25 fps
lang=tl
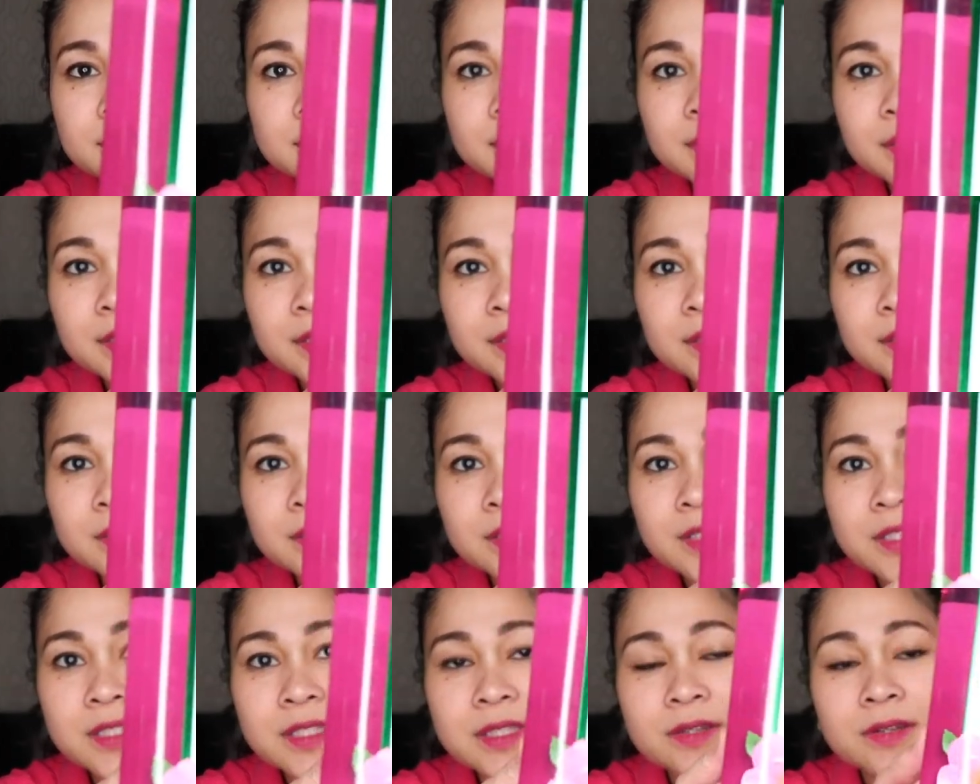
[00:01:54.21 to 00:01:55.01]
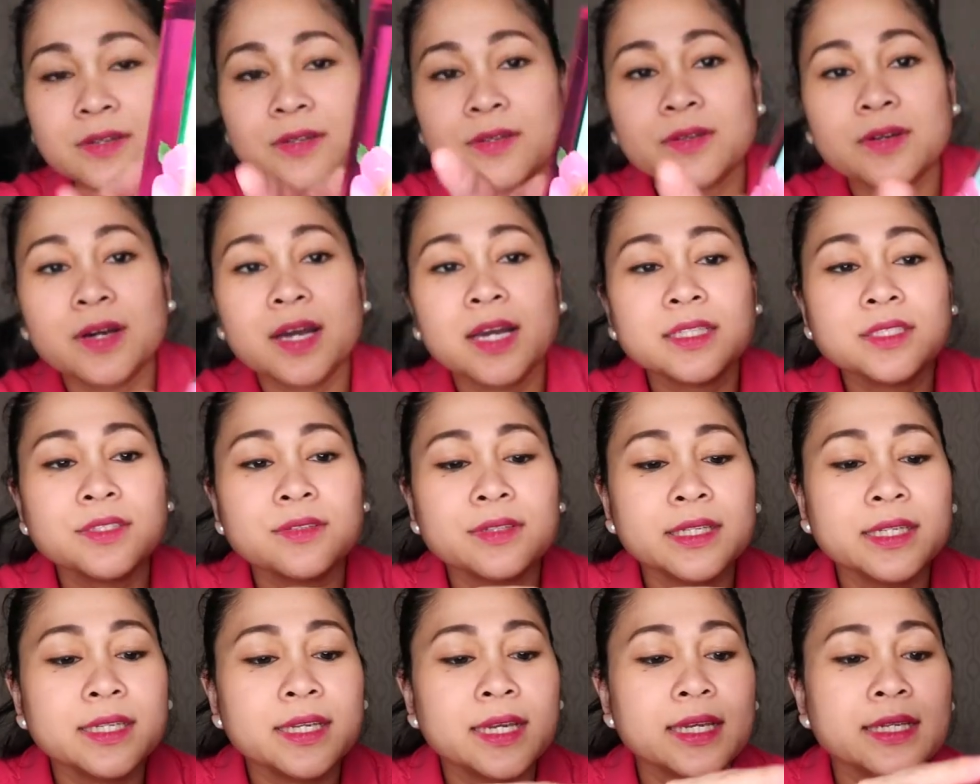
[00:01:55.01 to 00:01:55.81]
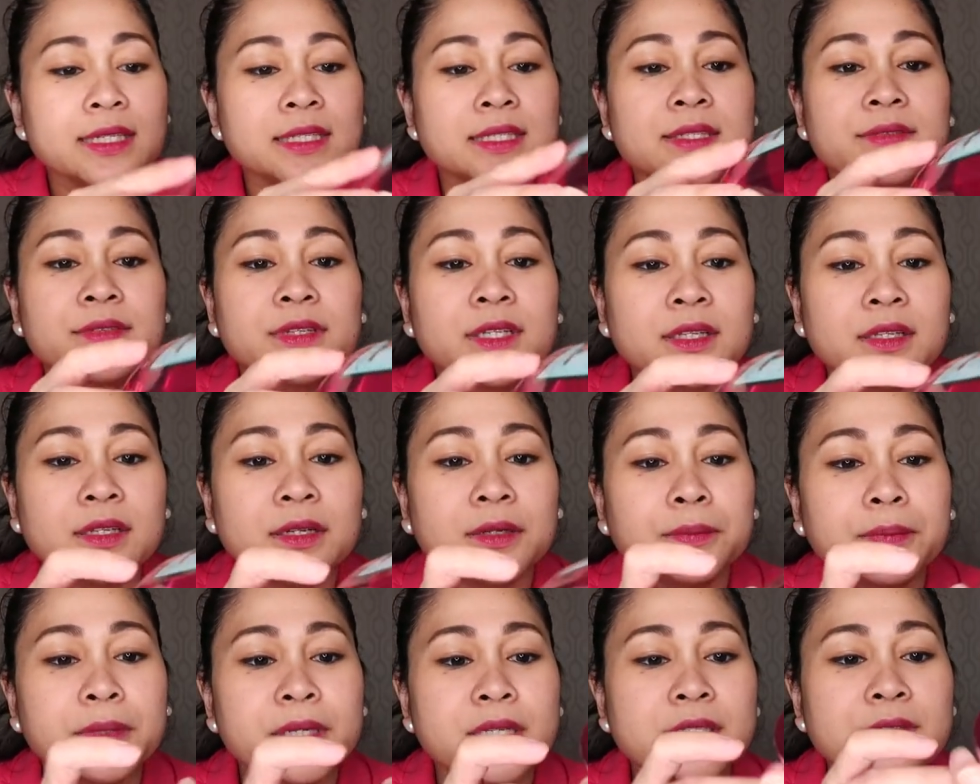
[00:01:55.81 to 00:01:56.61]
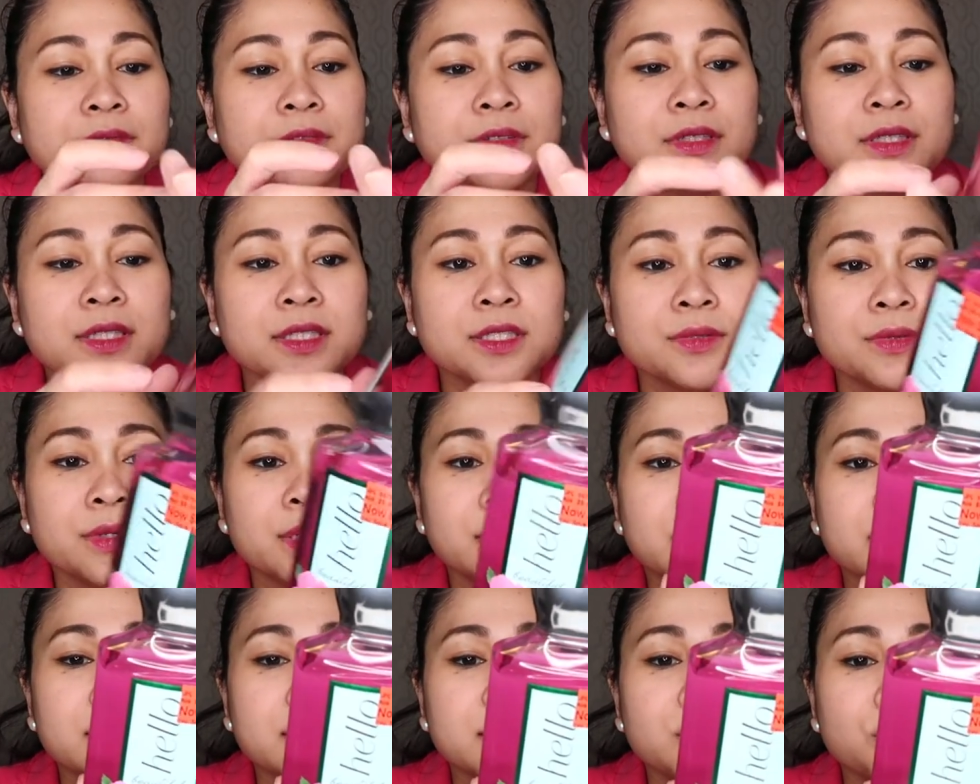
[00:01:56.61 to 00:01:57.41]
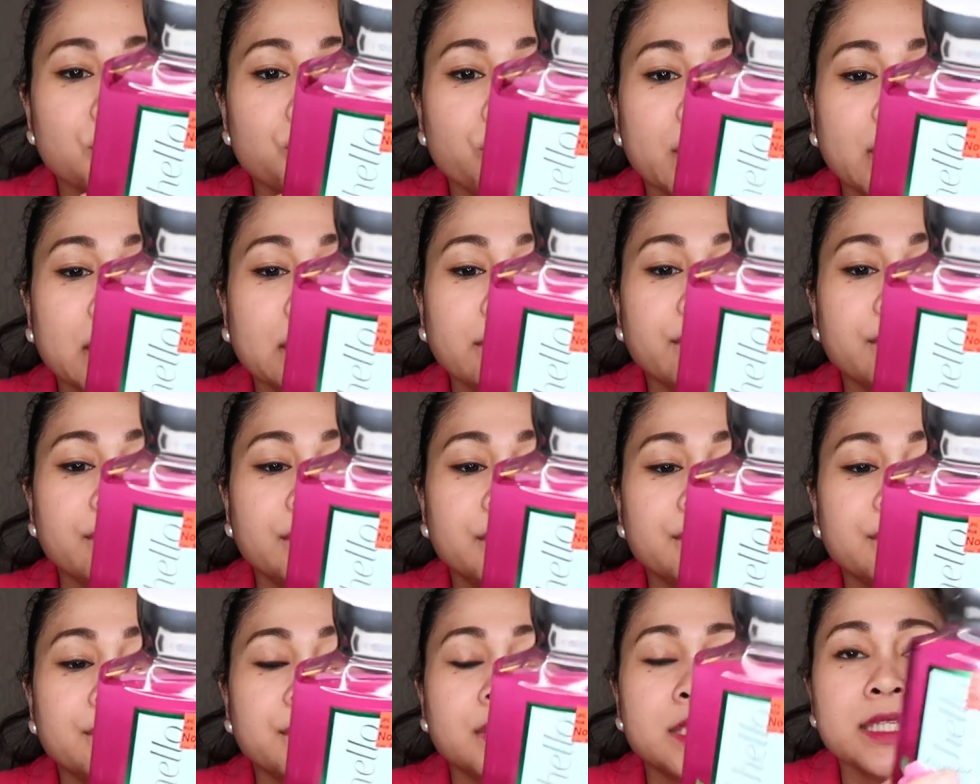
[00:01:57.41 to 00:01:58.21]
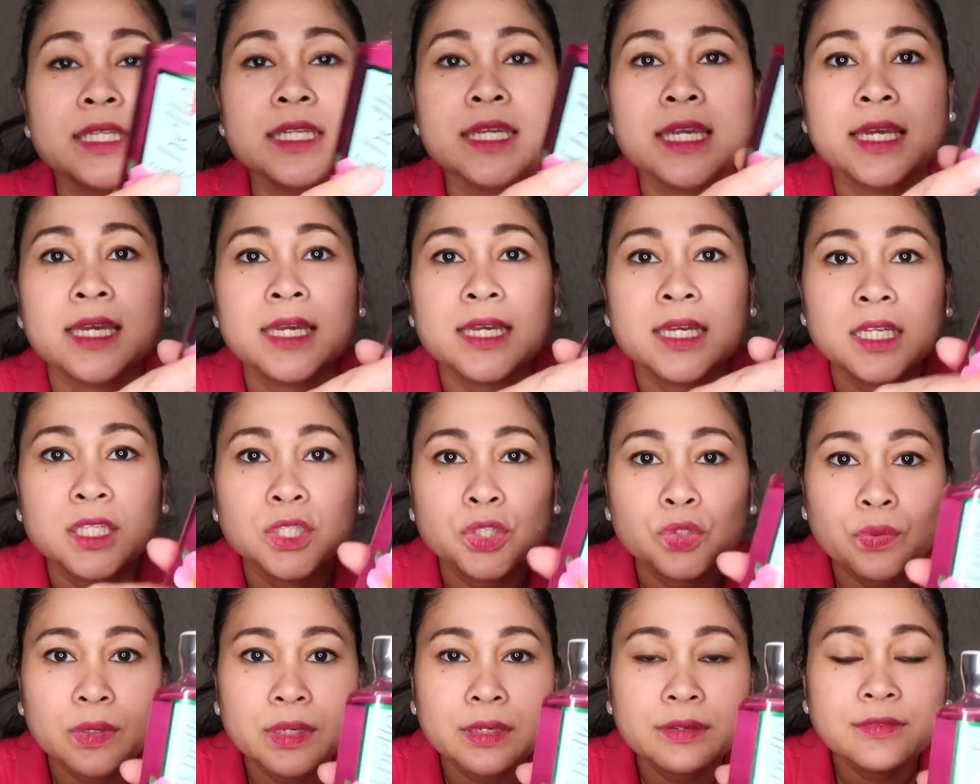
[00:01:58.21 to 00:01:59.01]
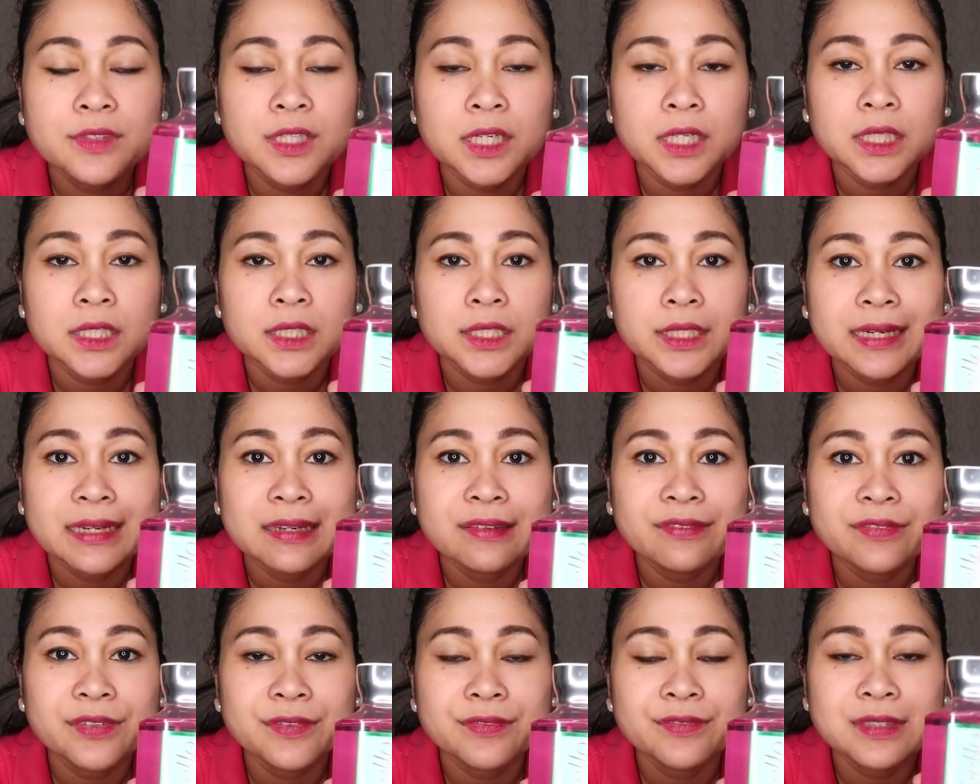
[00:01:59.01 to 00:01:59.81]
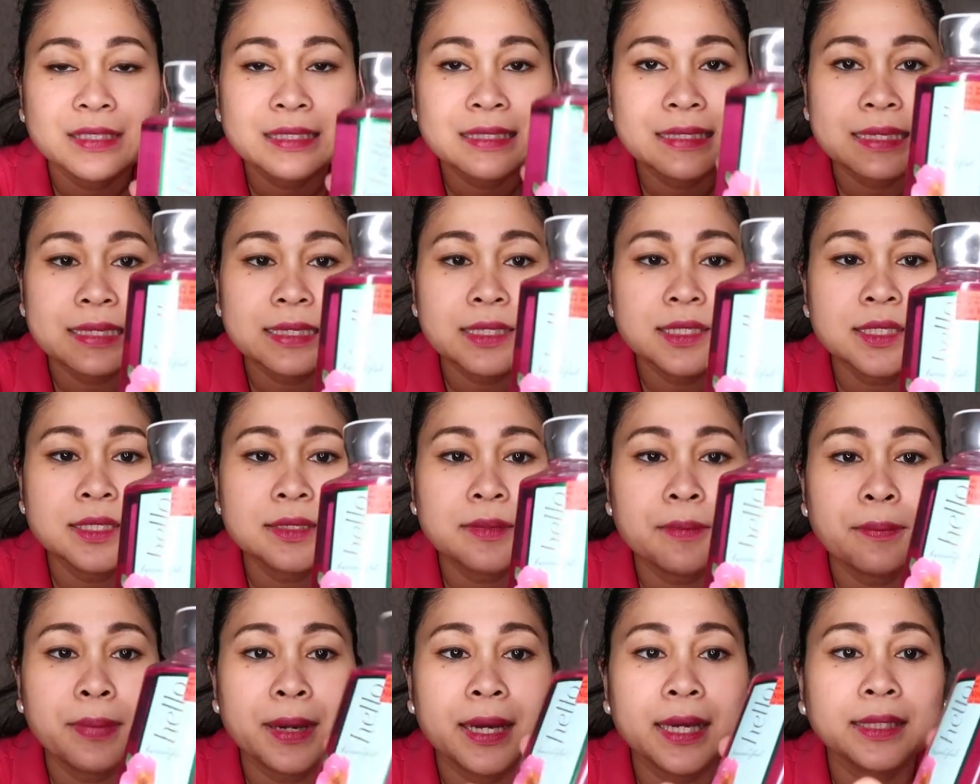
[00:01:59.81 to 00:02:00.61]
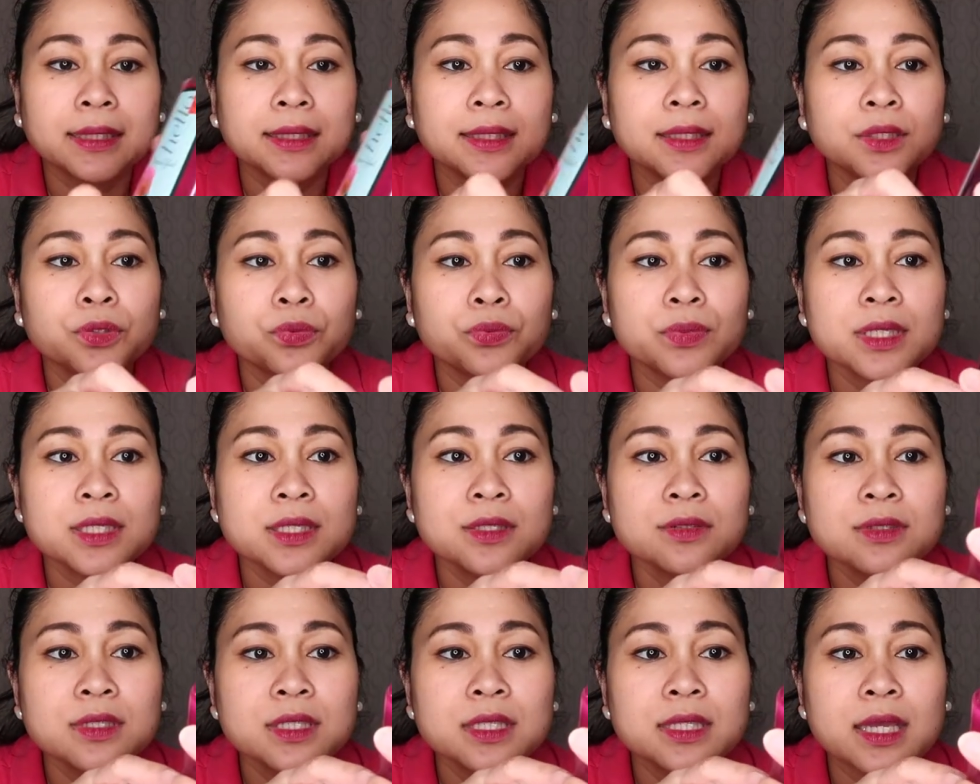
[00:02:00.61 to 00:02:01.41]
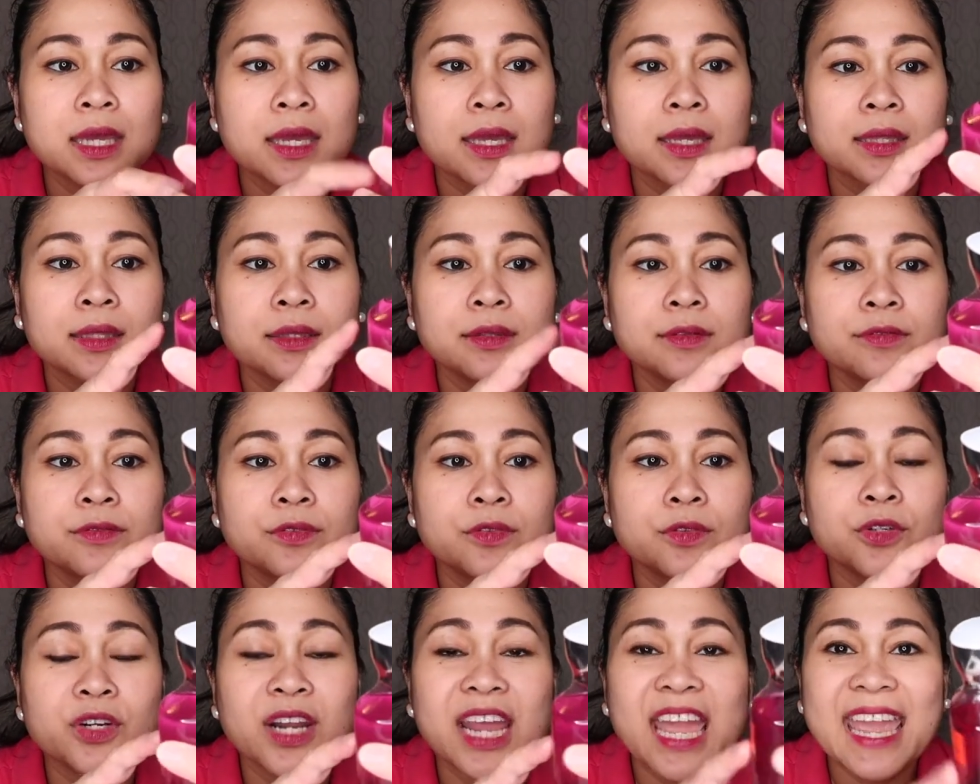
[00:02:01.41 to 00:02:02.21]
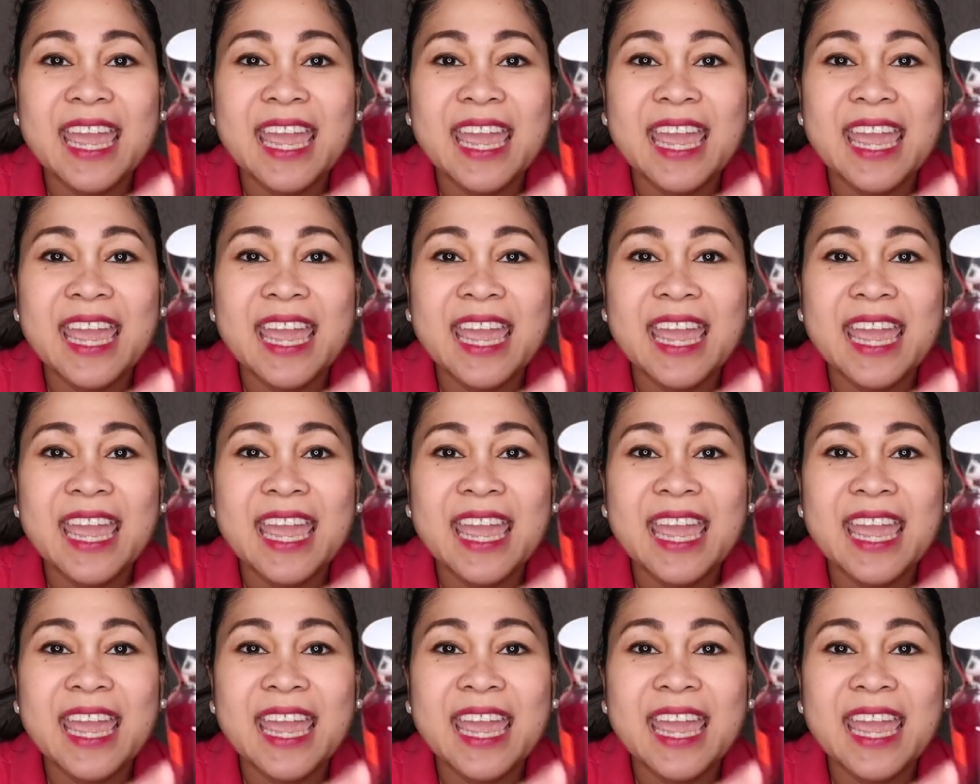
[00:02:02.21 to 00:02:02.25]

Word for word: Ayan. So, actually guys, regular price for this one is $12.50. $12.50. But it was on sale for